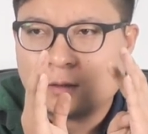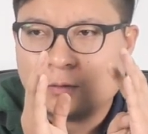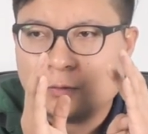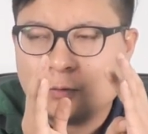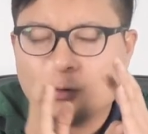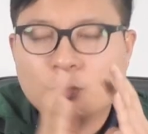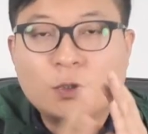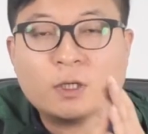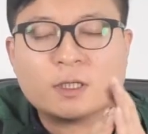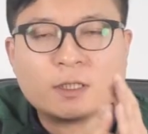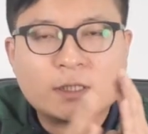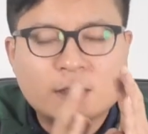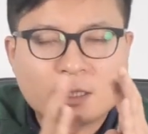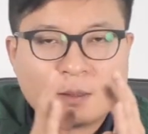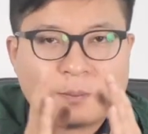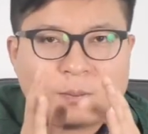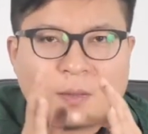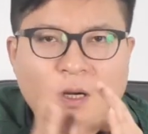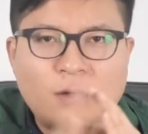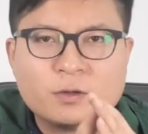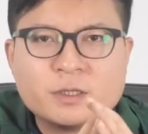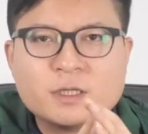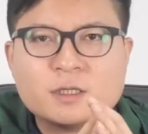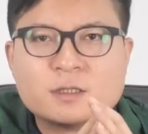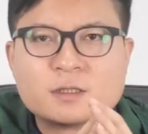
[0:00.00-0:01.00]
舆论跟
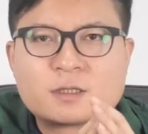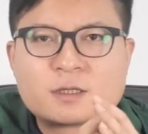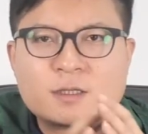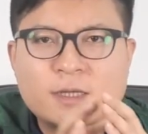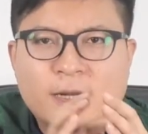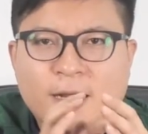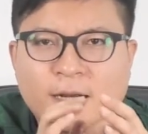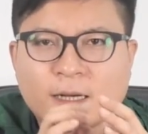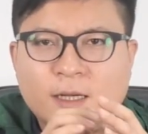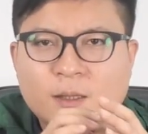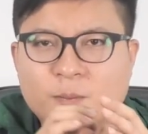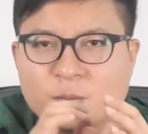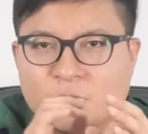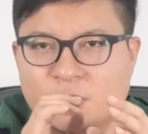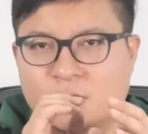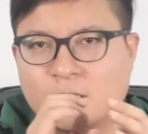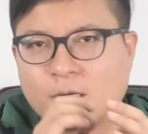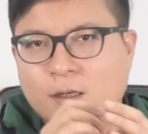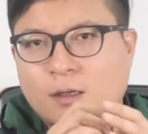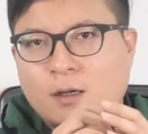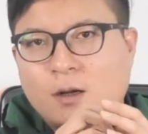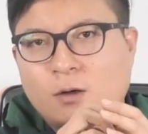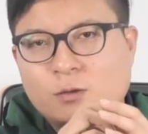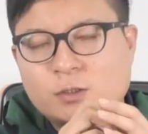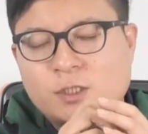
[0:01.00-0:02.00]
贸易是两个比
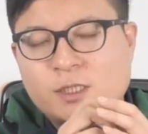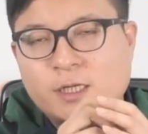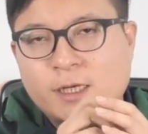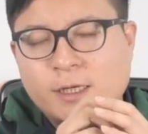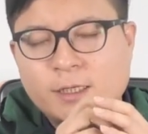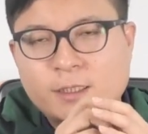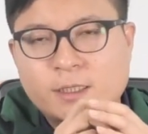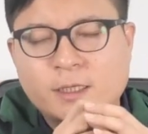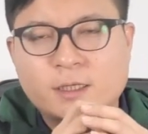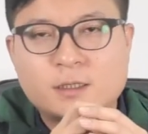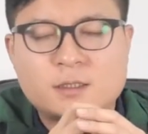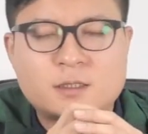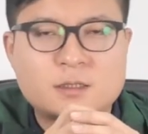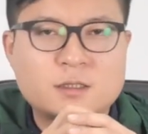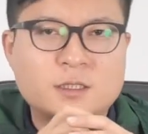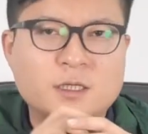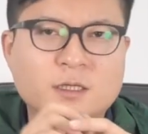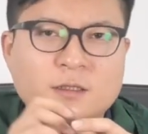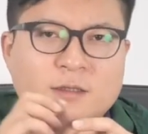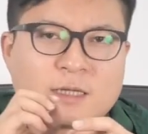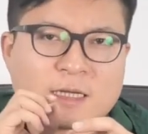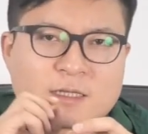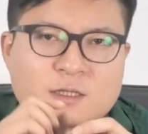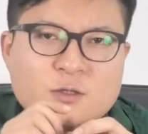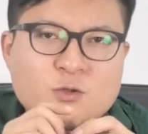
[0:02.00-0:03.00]
较高阶一点的事
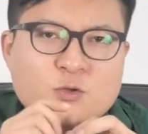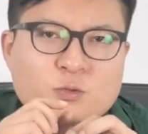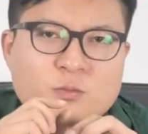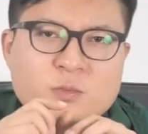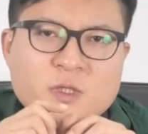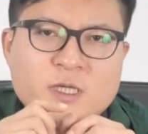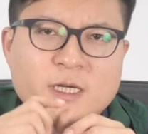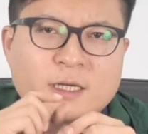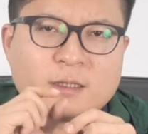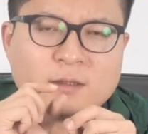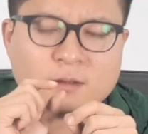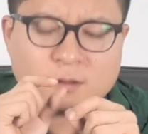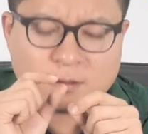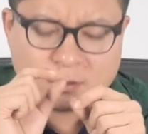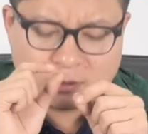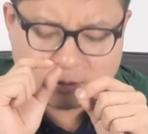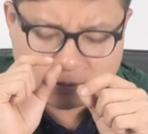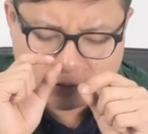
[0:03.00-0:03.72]
情，但是中间。